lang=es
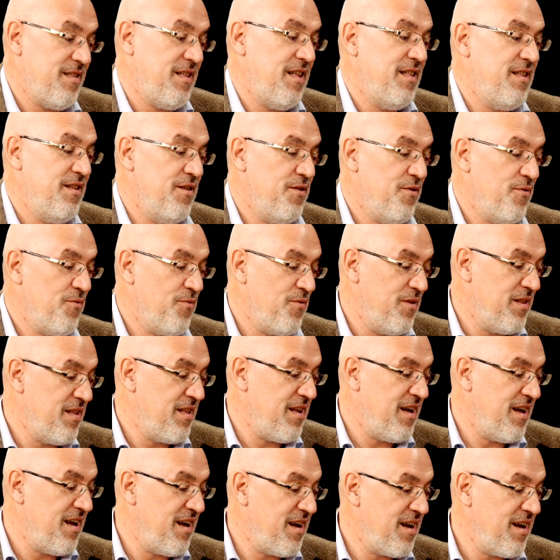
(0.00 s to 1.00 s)
teniendo en
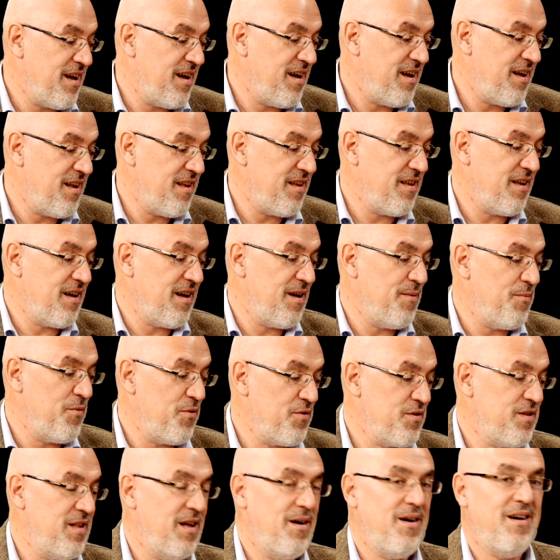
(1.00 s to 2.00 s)
cuenta
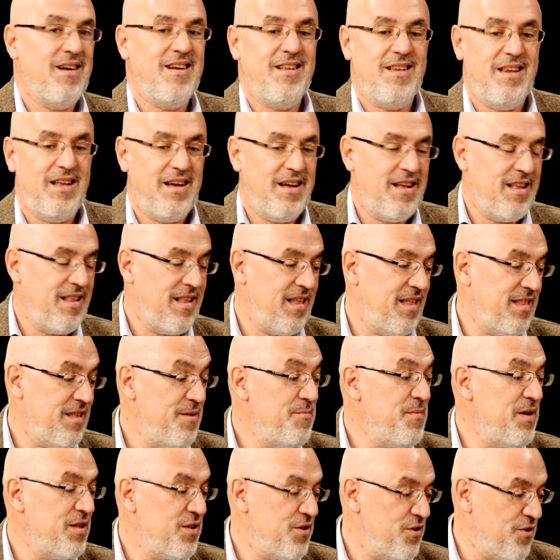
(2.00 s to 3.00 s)
digamos la,
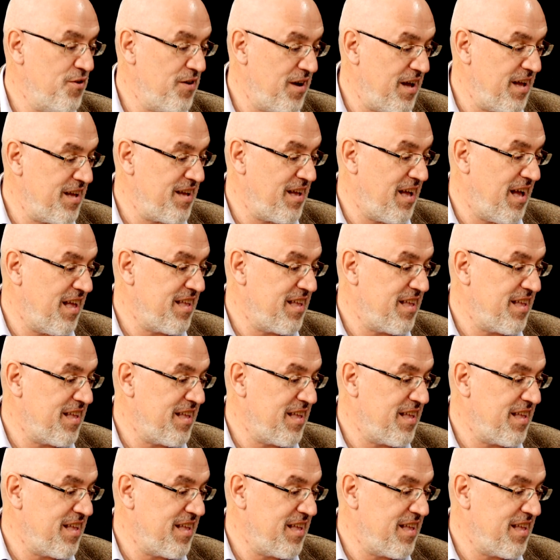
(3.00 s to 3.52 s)
dimensión que...